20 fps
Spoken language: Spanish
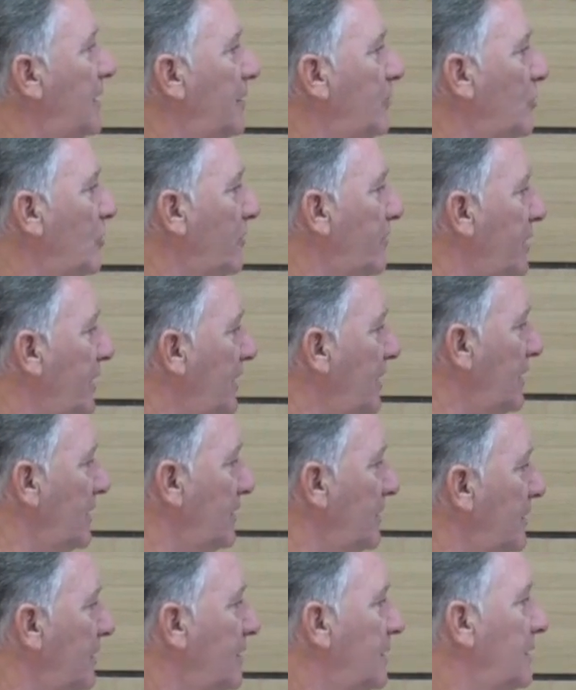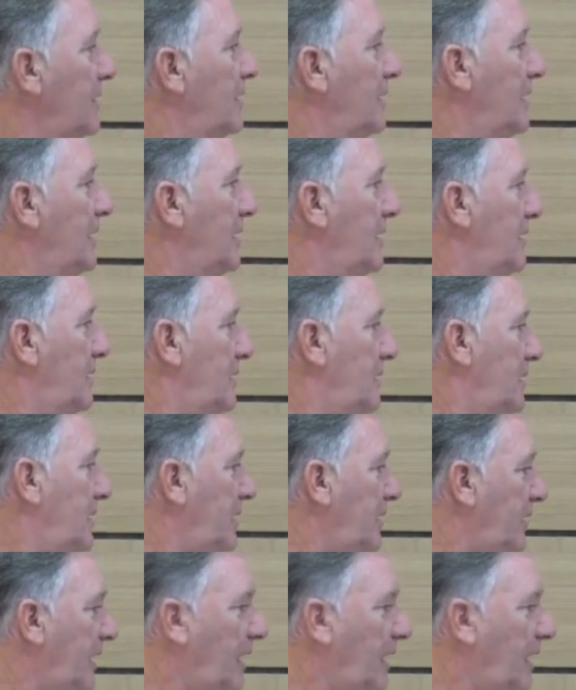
de Murcia, eh,